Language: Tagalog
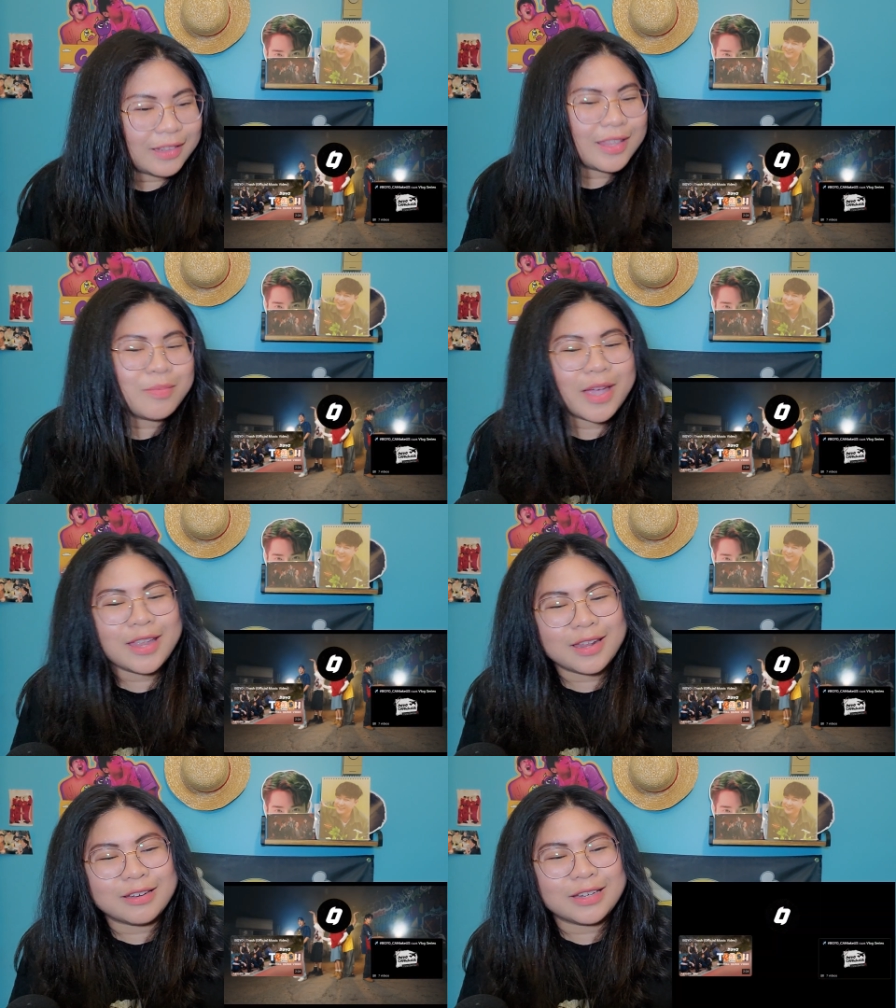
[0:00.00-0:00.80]
Hindi ba
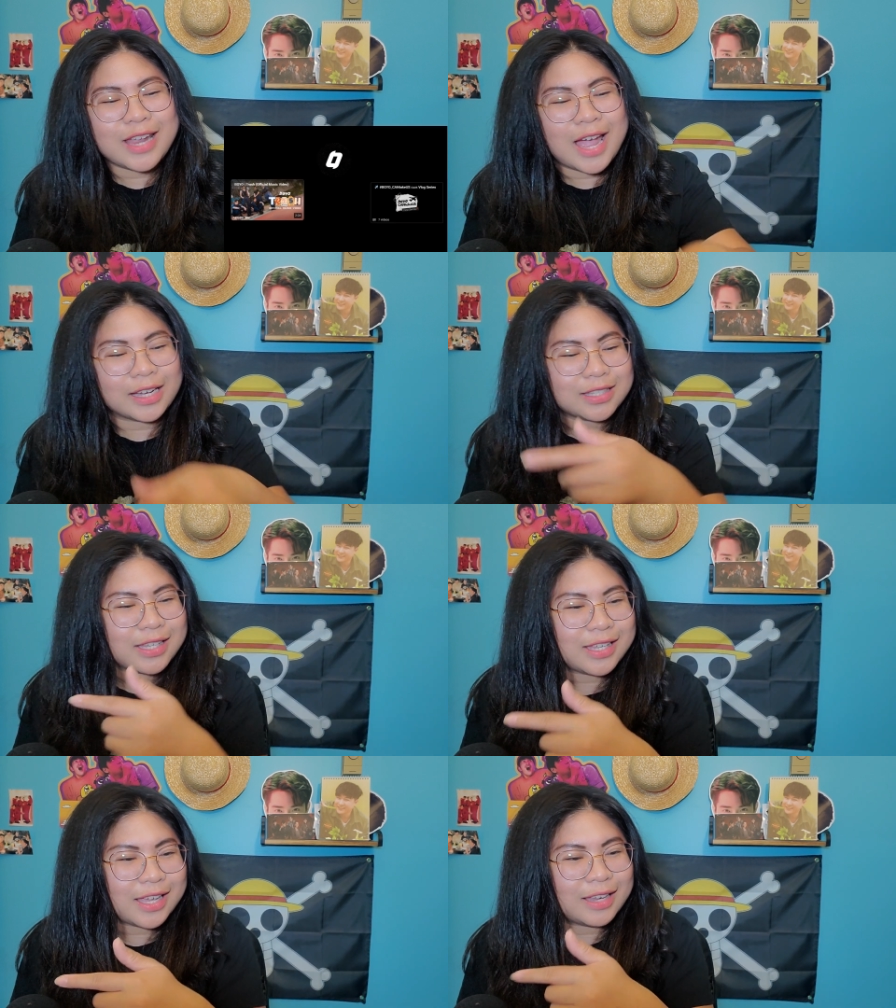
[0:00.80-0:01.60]
inano ni Aki
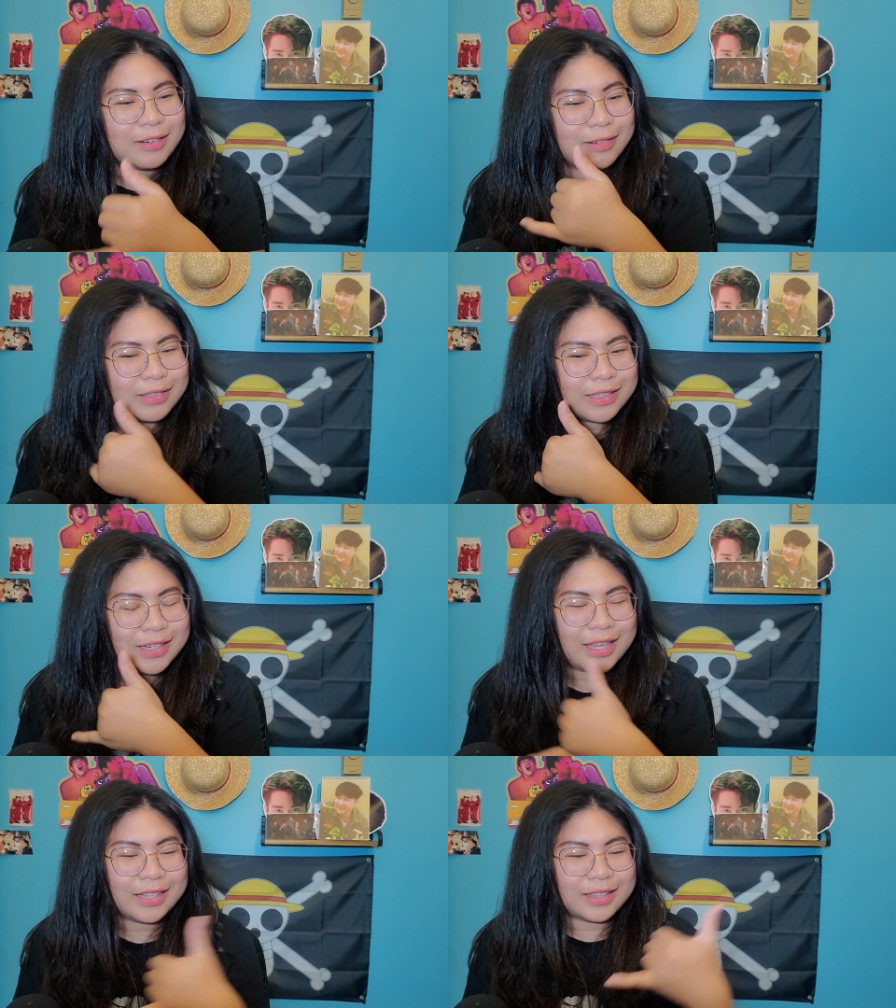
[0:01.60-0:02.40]
si, ano,
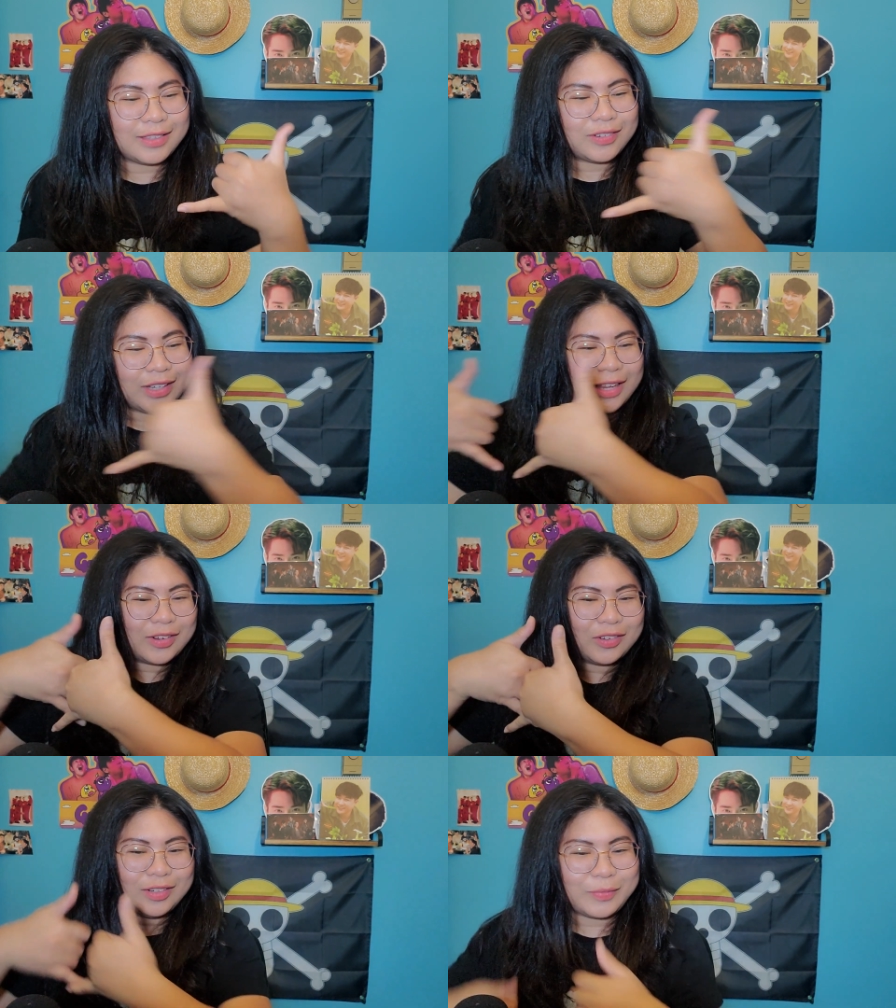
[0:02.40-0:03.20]
si Nate ng
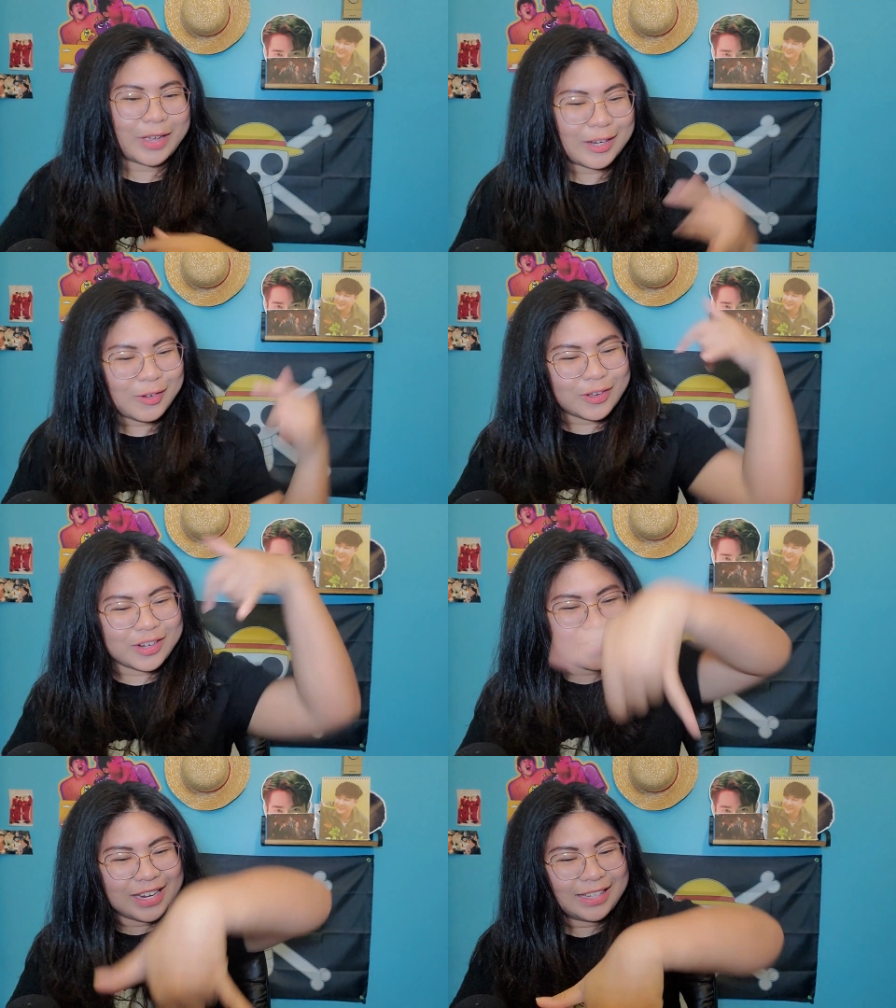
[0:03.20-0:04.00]
ganon? Parang
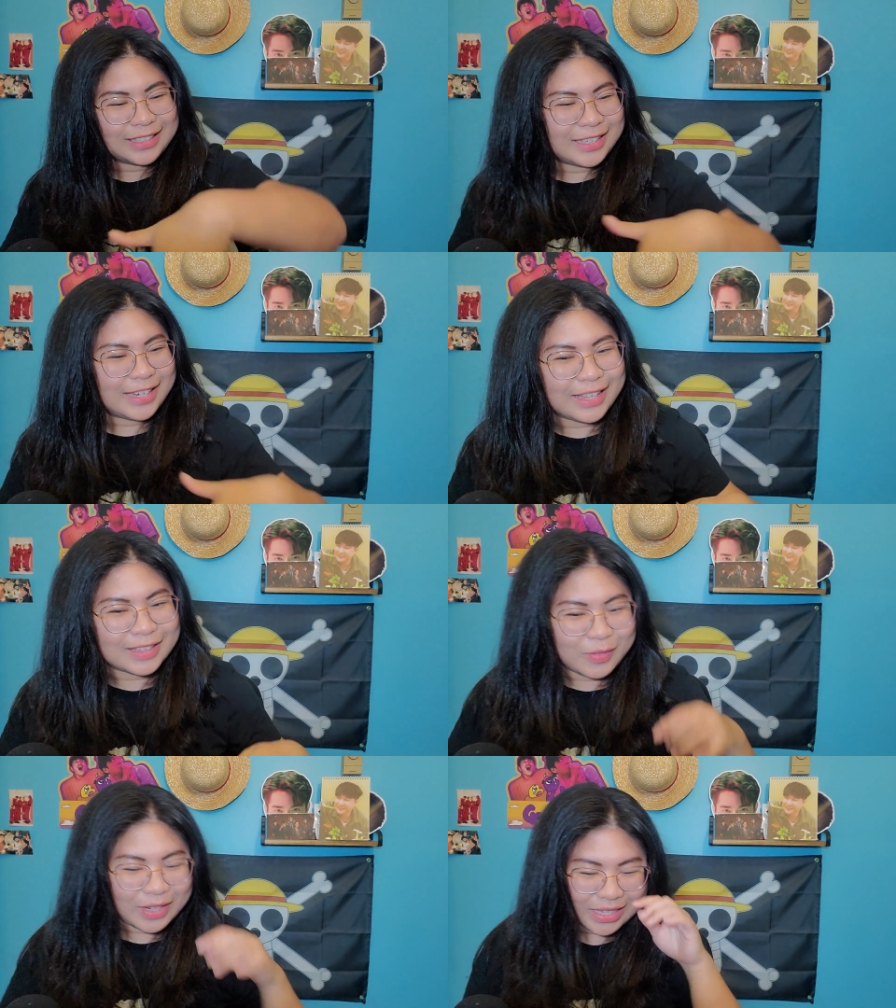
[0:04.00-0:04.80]
gumana na lang si
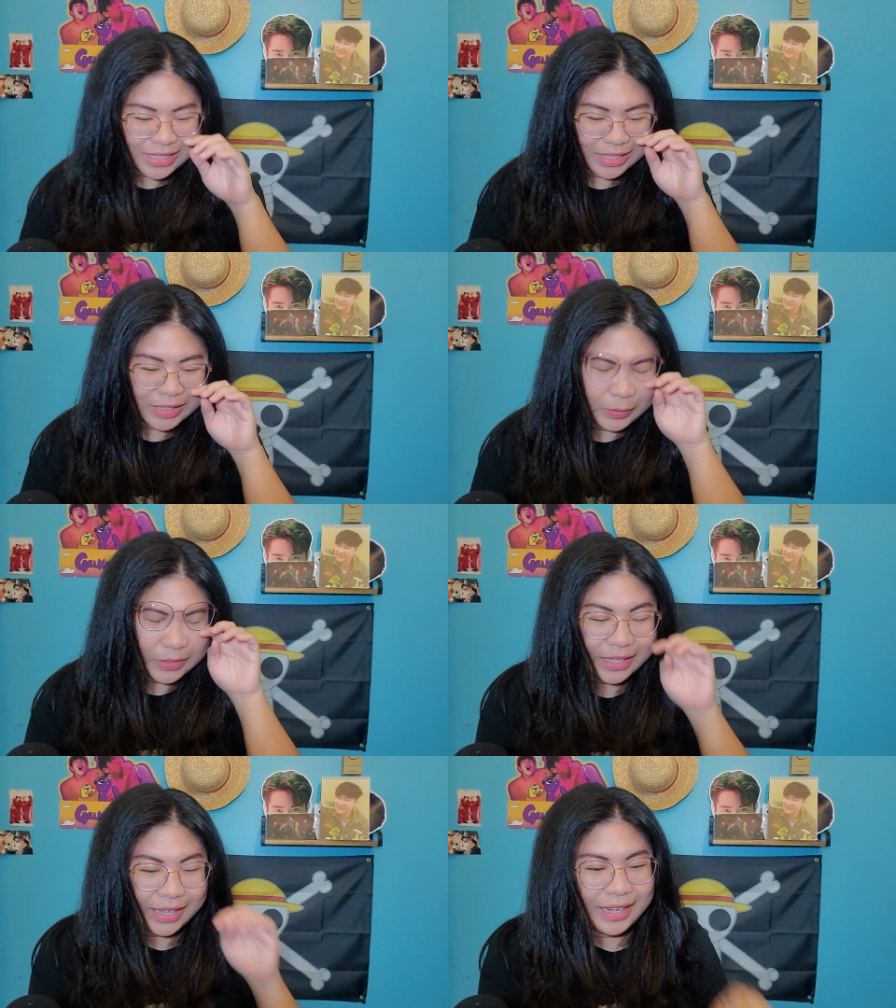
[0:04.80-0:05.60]
Nate, wag isa
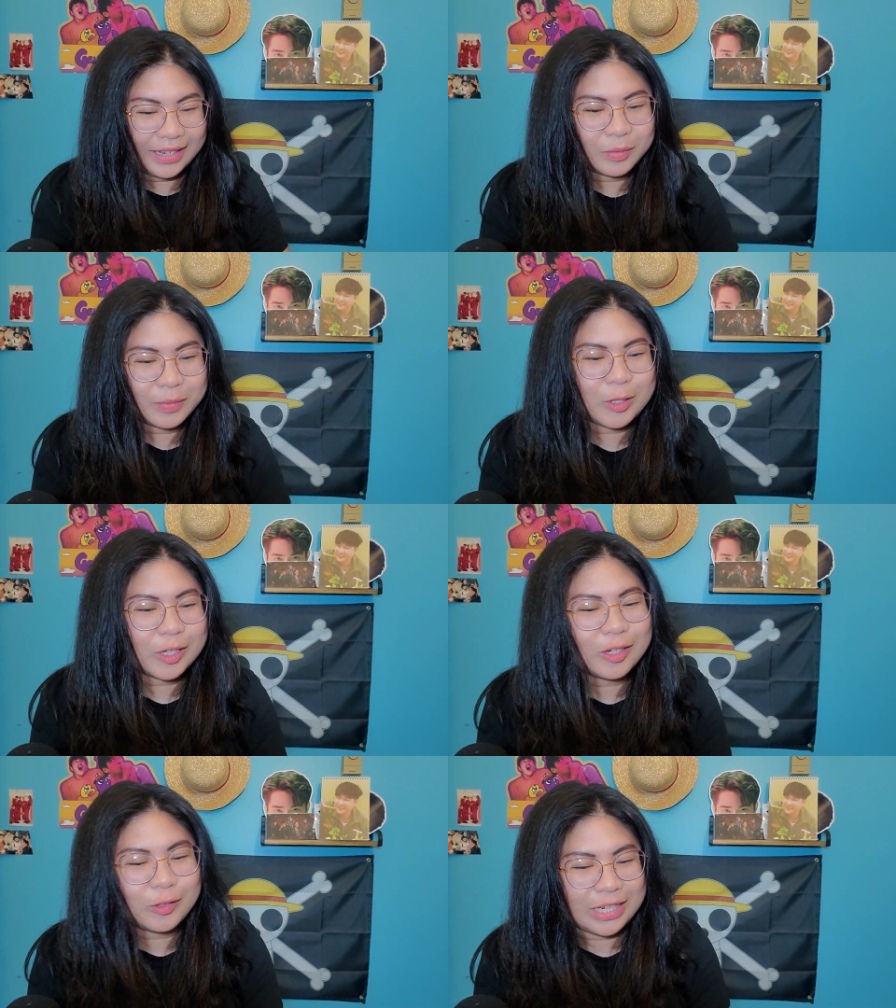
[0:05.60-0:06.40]
doon. Teka lang,
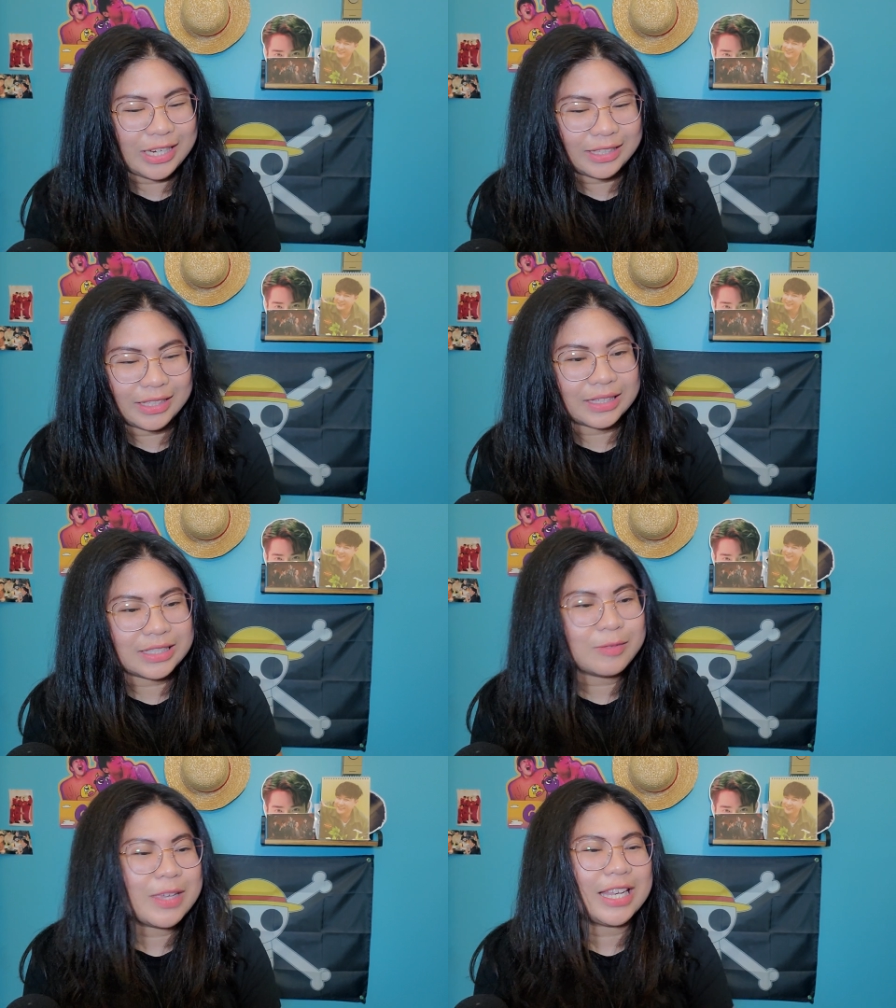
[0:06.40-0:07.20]
panoorin na uli natin
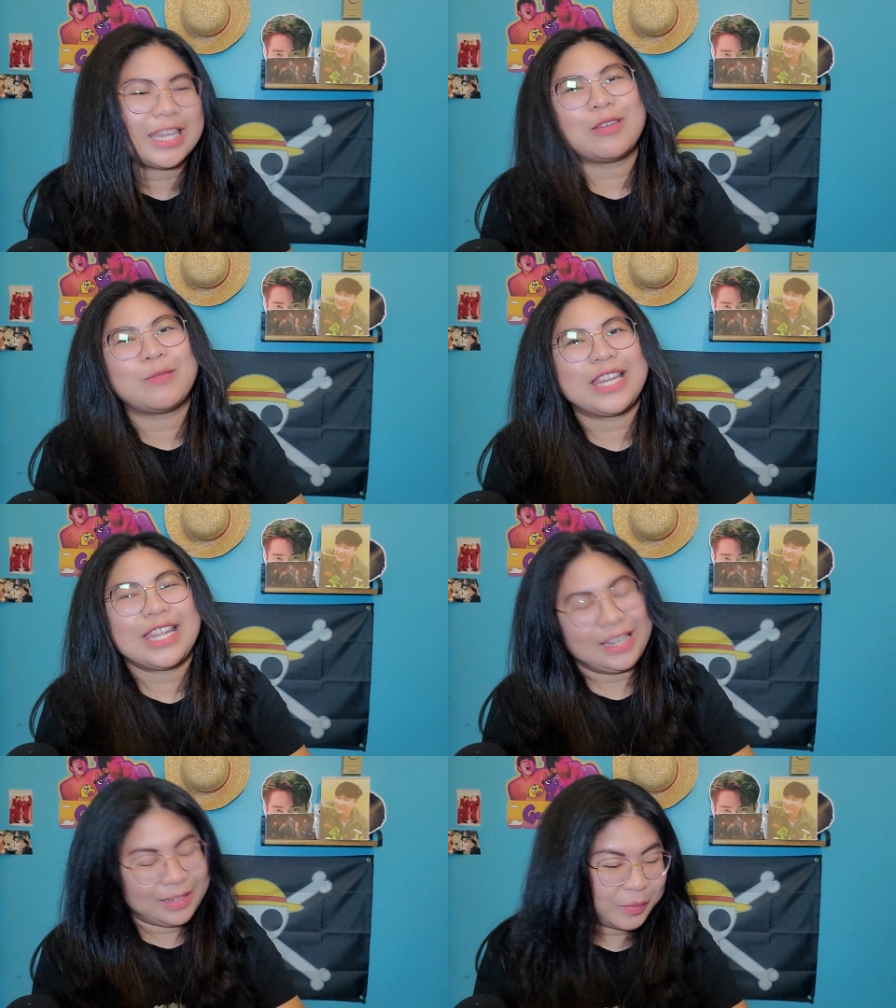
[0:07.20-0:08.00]
kasi maikli naman eh.